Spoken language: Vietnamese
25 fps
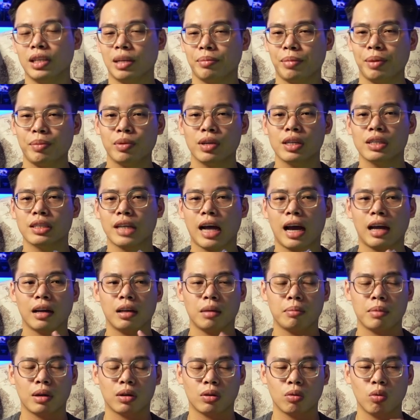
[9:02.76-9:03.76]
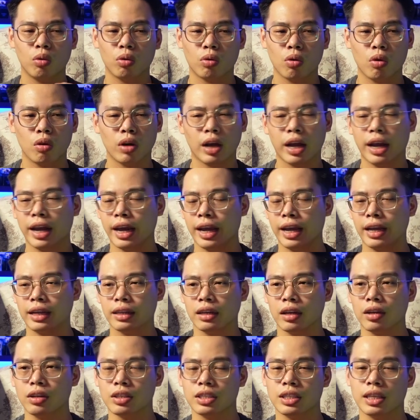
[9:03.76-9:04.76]
mới ra mắt một thời gian nhưng mà tôi có nghe
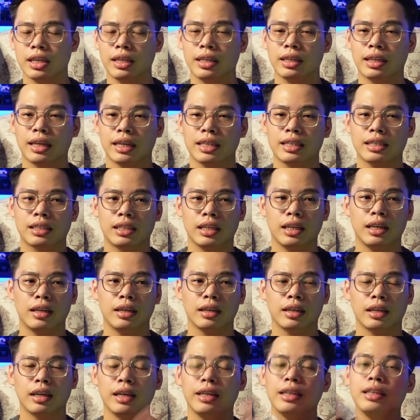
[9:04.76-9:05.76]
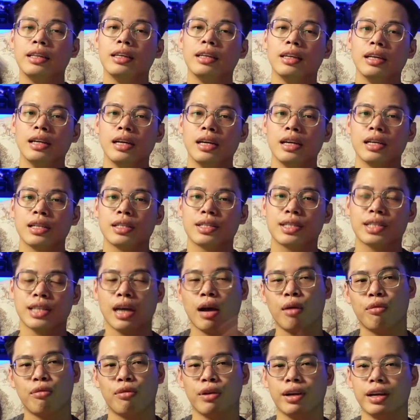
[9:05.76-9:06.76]
ở trên cái chia kênh
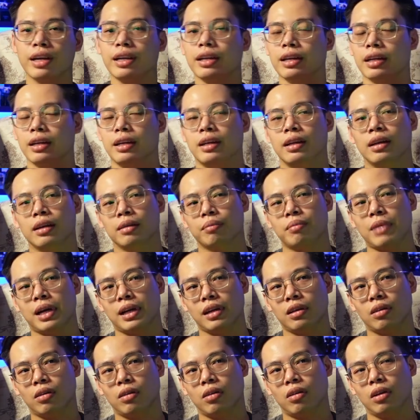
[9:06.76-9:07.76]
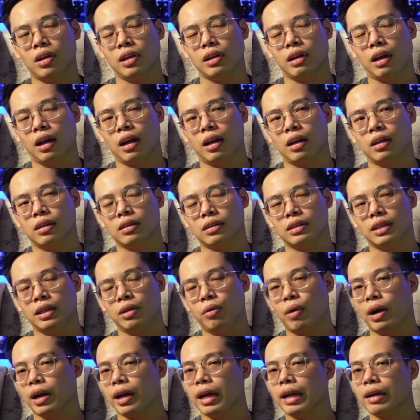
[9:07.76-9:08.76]
Charles Fagan à. bạn ấy có nói rằng là chai
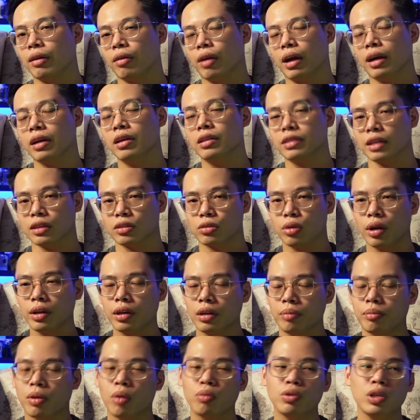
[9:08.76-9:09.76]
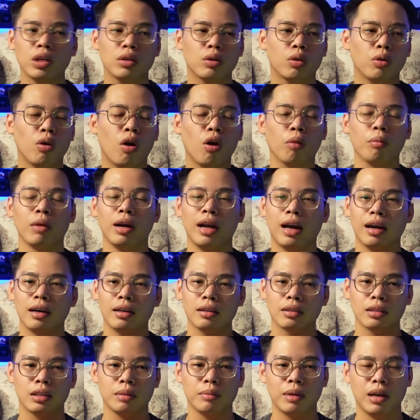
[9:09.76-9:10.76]
nước hoa này đã ngừng sản xuất nhưng mà hôm trước tôi hỏi Bờ
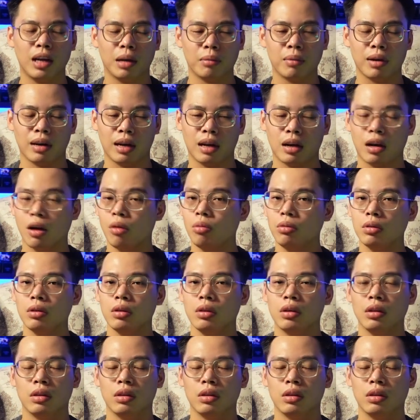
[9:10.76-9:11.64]
Lăng thì Bờ Lăng bảo là không